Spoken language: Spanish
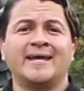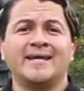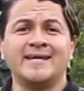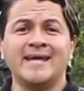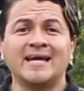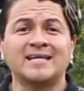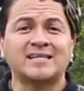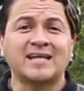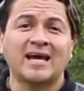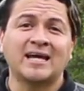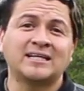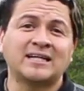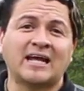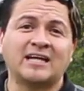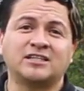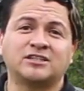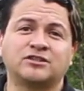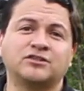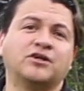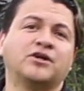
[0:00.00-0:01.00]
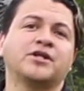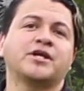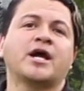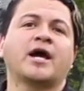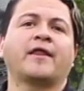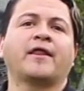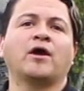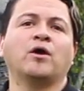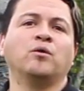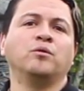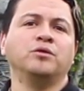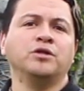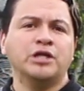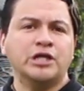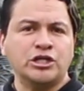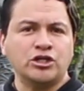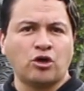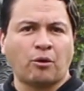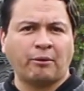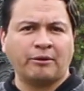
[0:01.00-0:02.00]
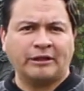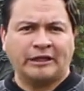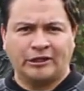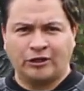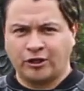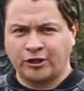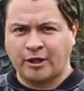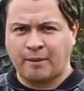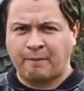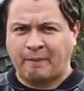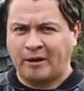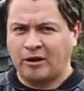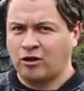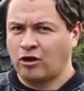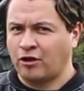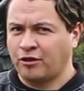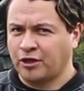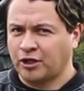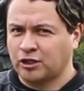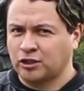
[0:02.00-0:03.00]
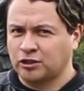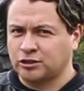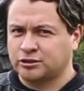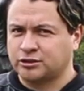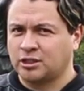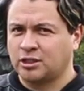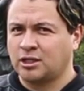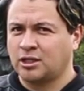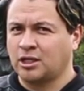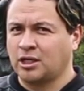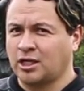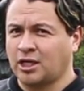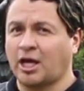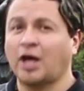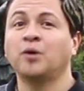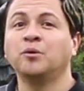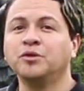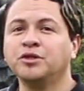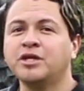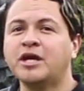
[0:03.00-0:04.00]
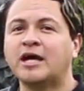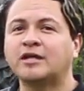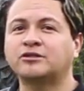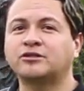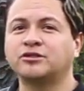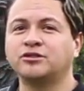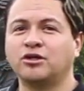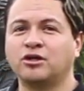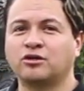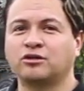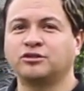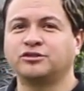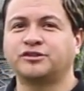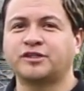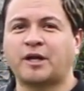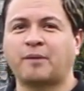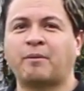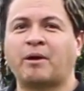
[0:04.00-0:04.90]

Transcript: Y esta es la historia de un niño vendedor de periódicos que un día soñó con ser